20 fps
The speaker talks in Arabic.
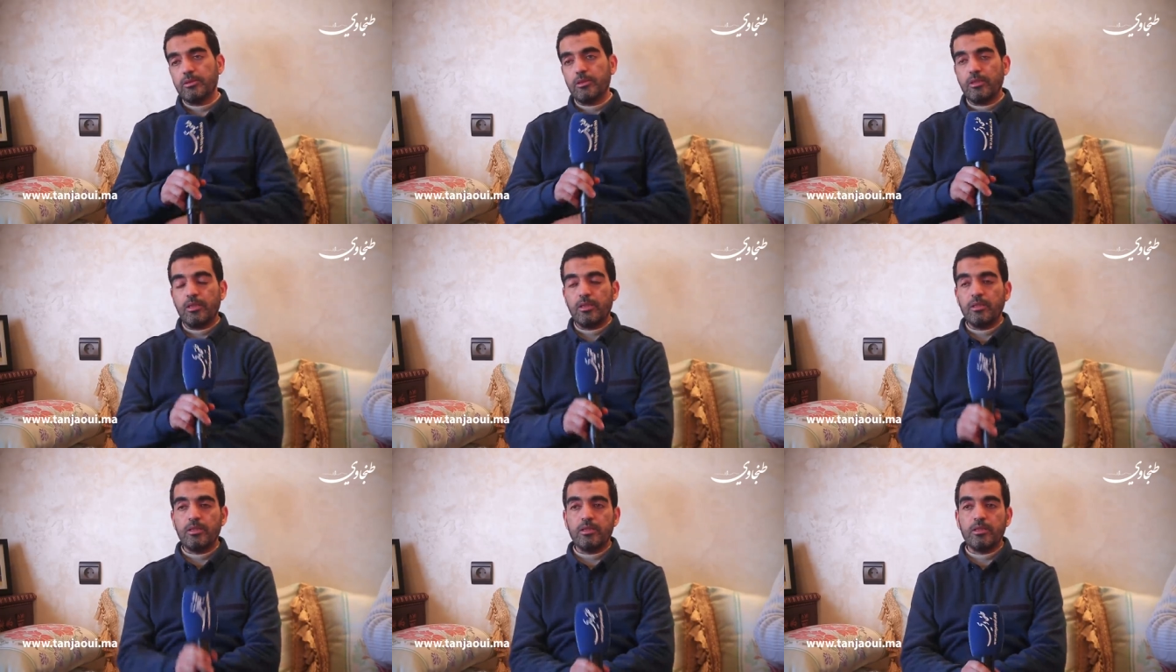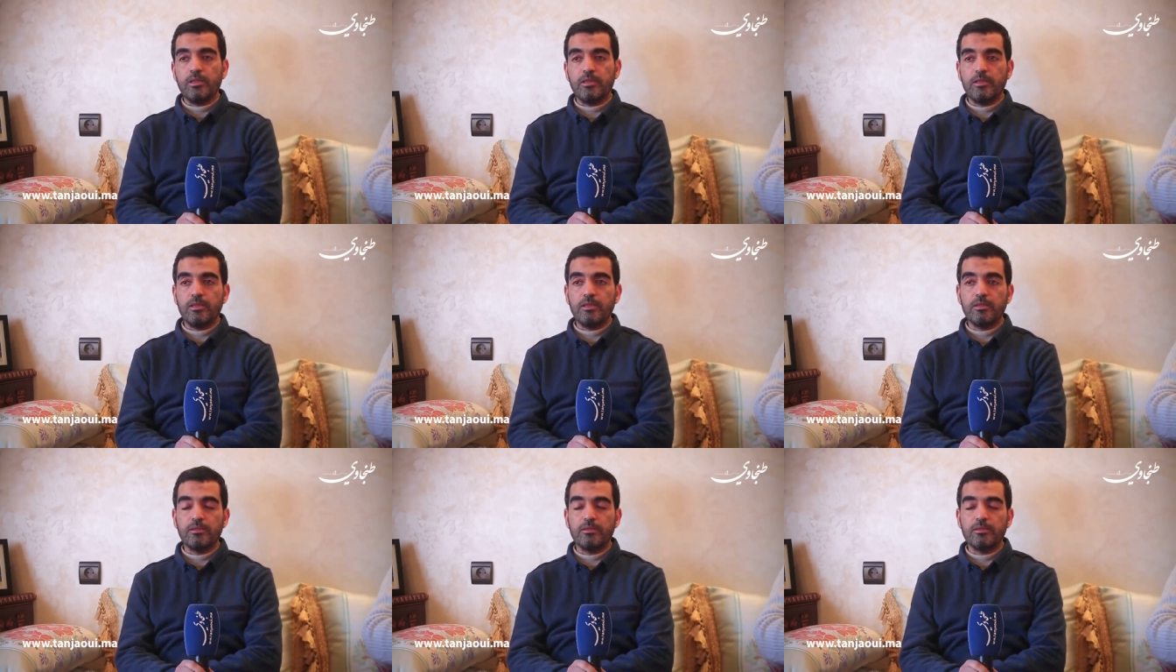
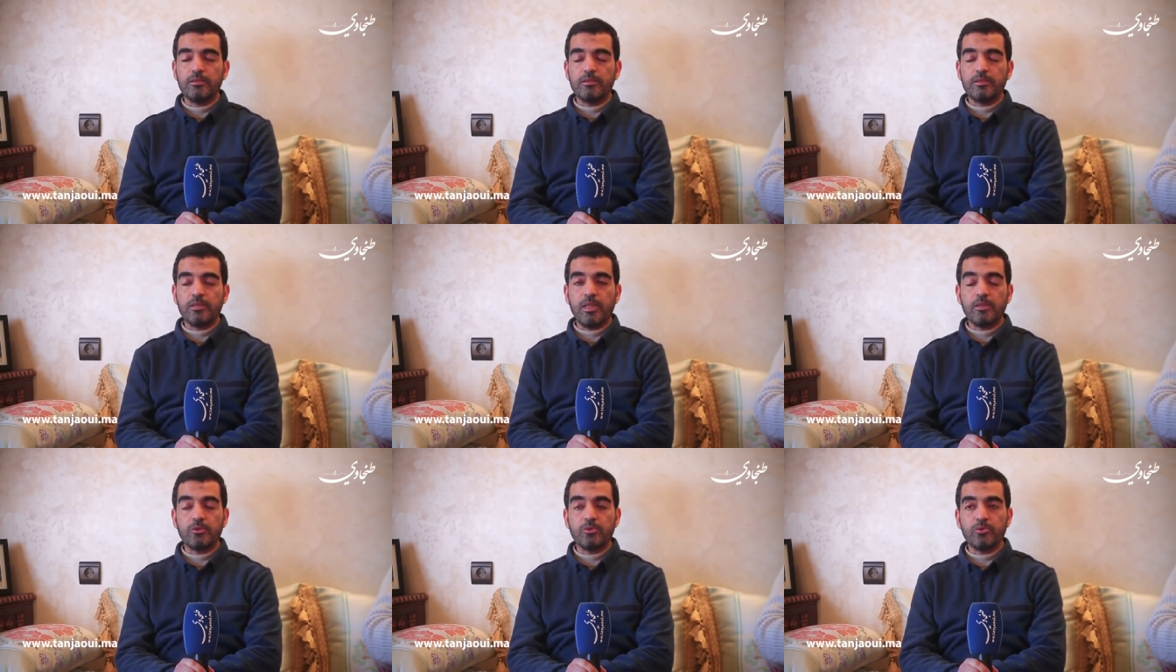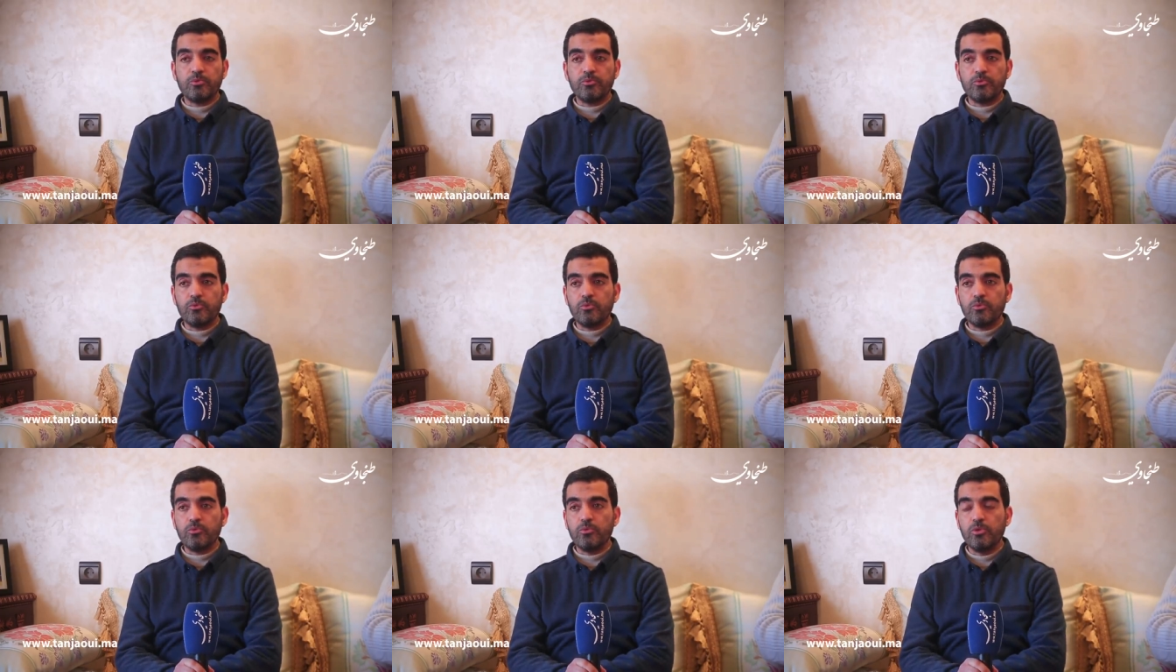على التعاطف
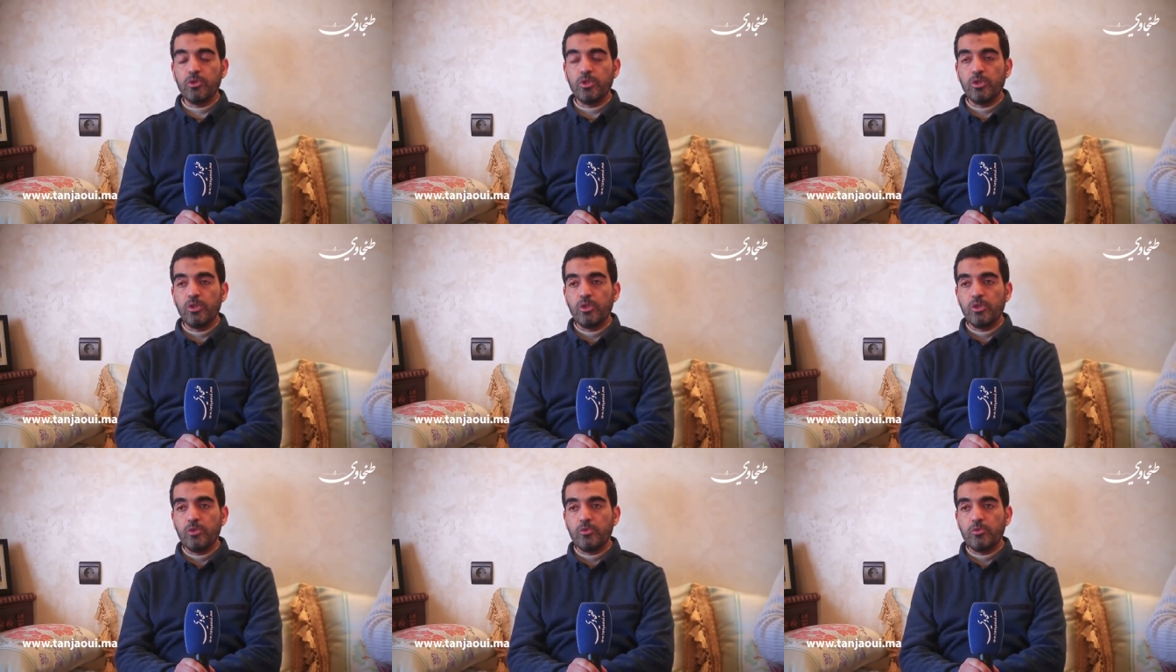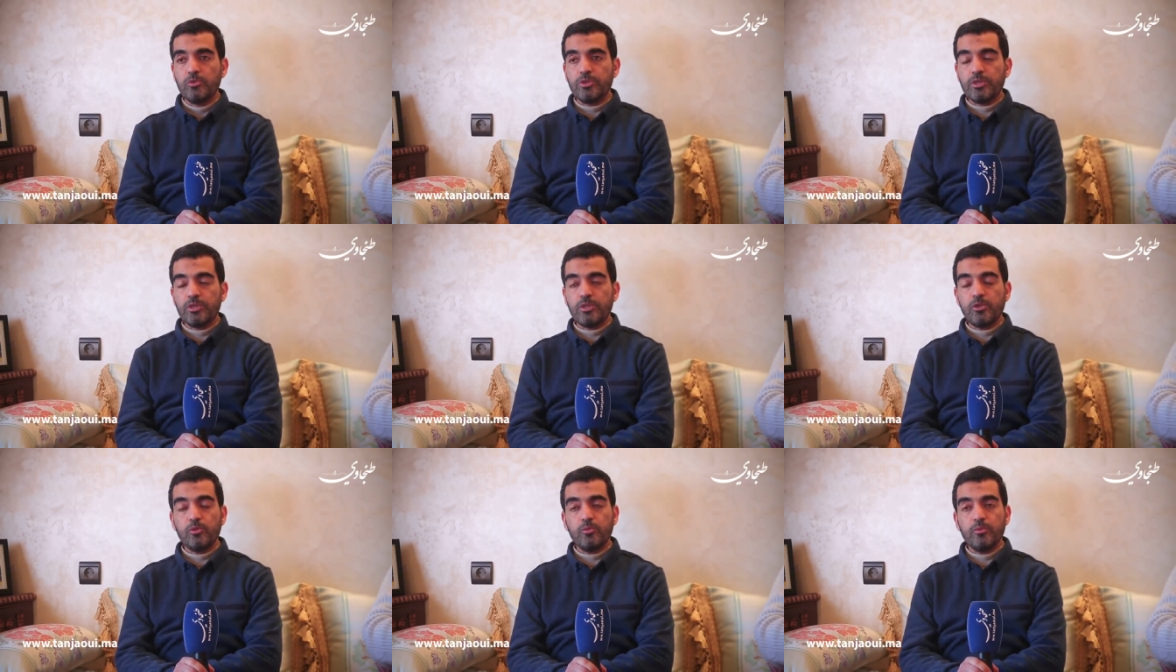
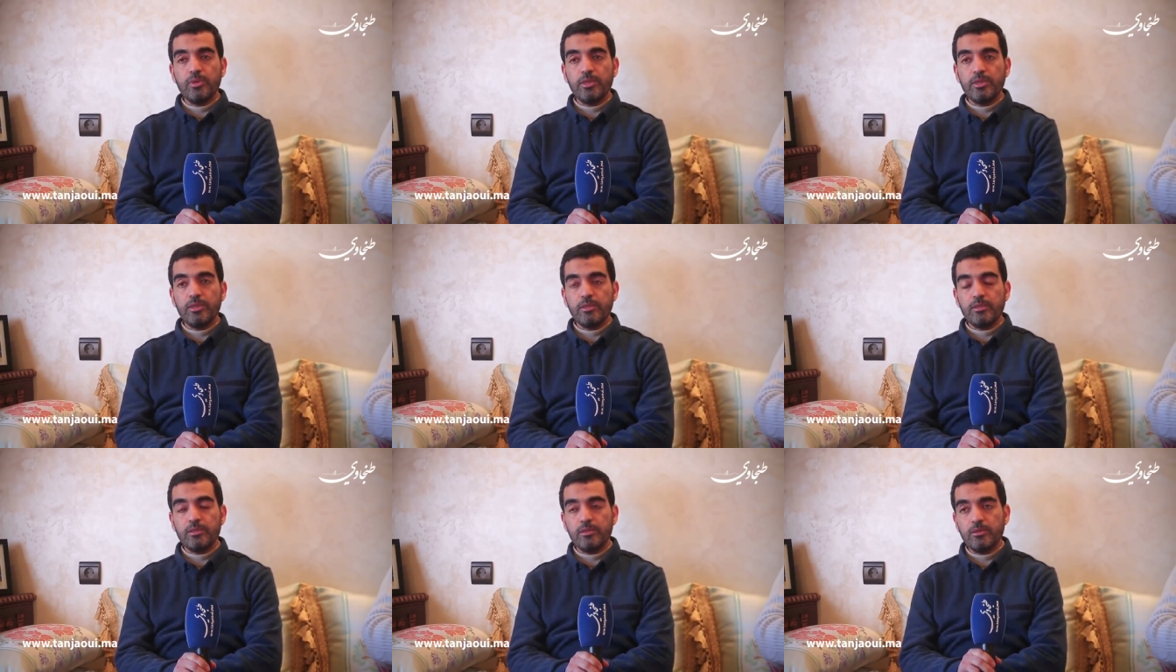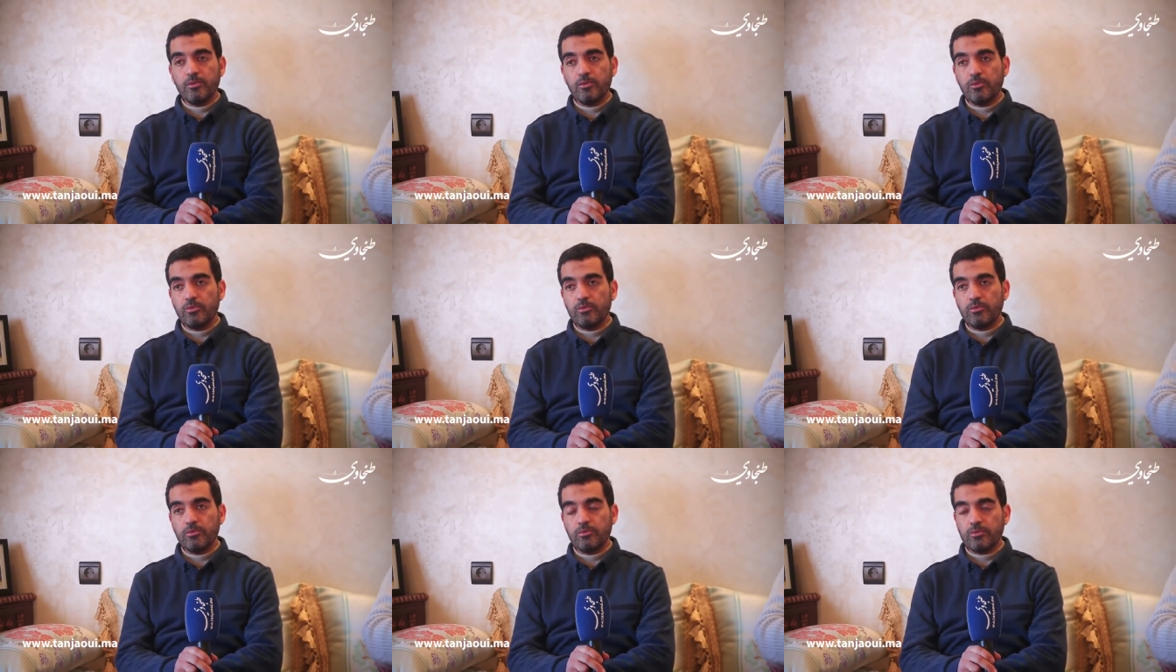والتجاوب اللي
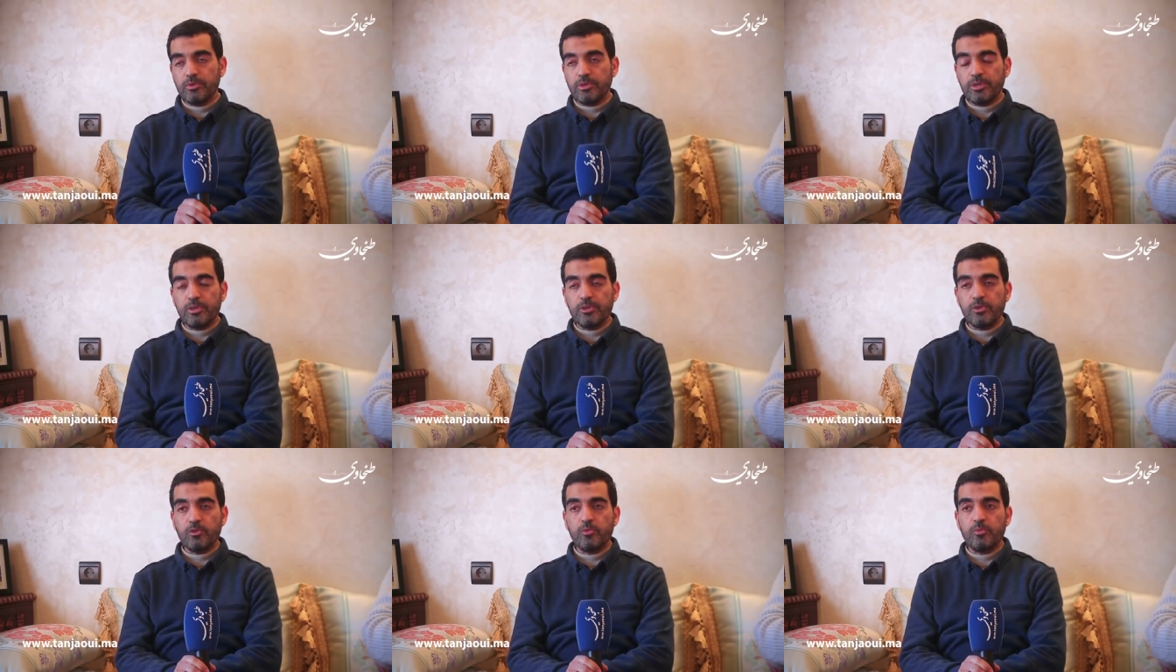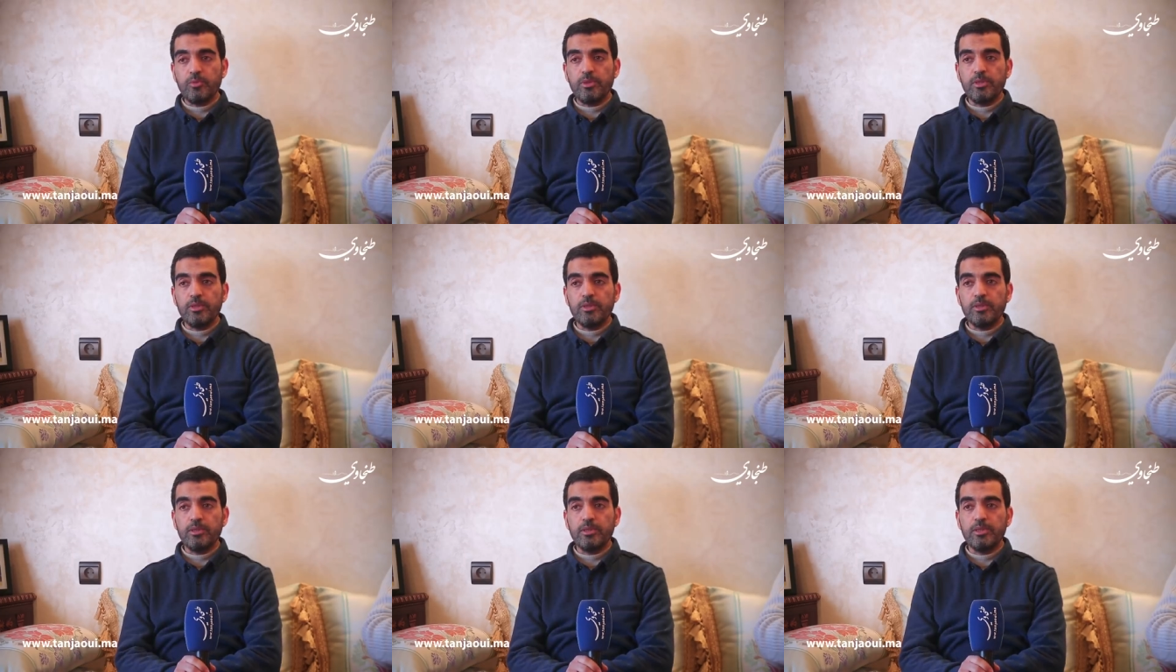التجاوب
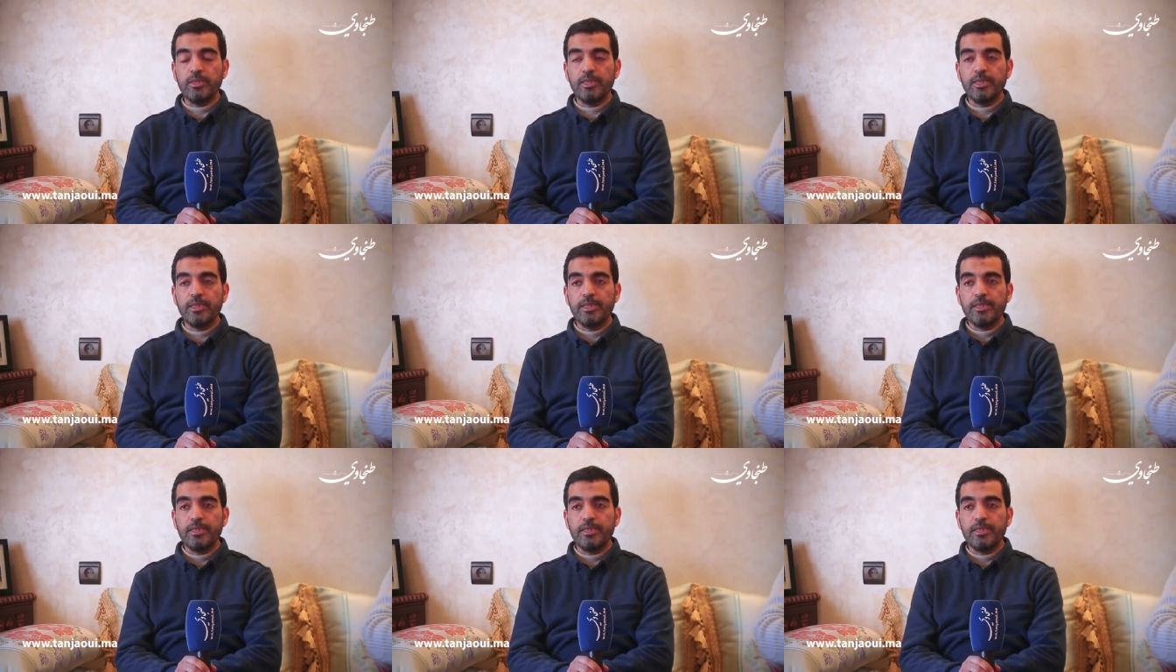اللي